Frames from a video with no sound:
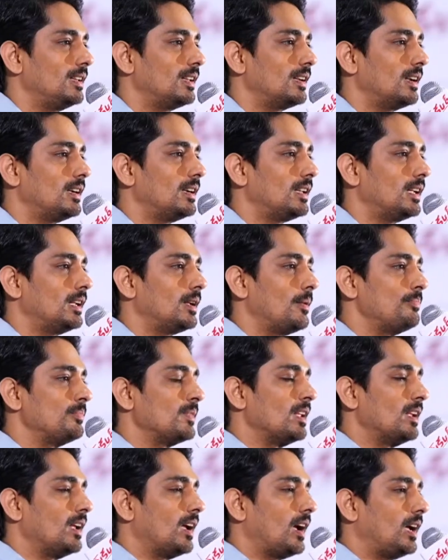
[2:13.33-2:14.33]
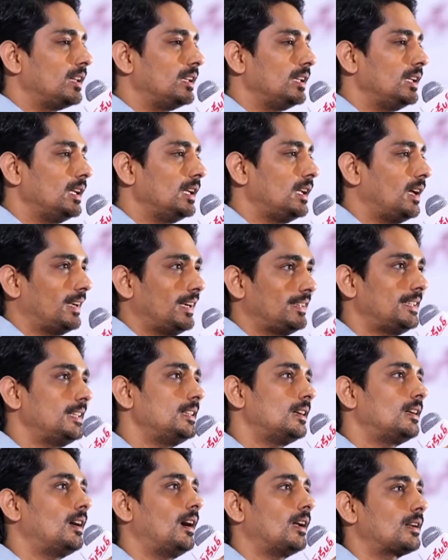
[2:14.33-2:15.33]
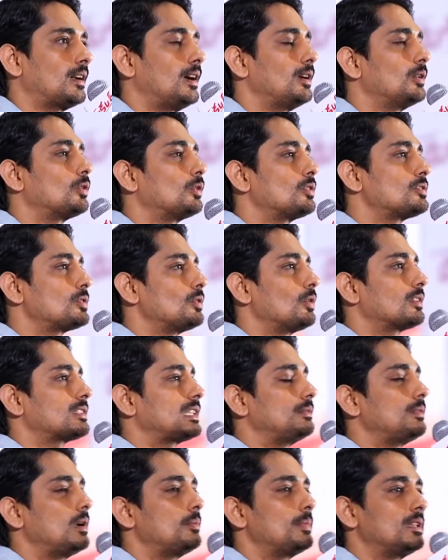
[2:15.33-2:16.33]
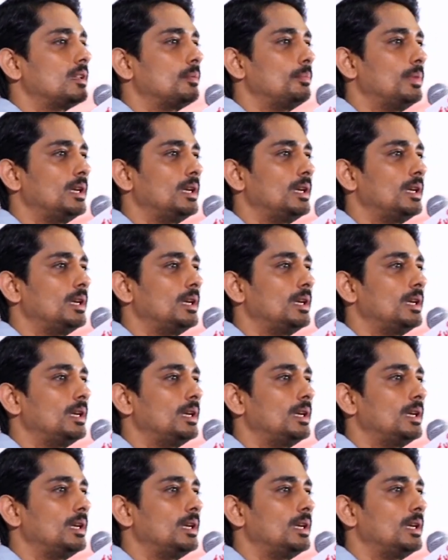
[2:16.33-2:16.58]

ఎందుకంటే అది కరెక్ట్ అయిన కారణాల గురించి ఒక సినిమా మీద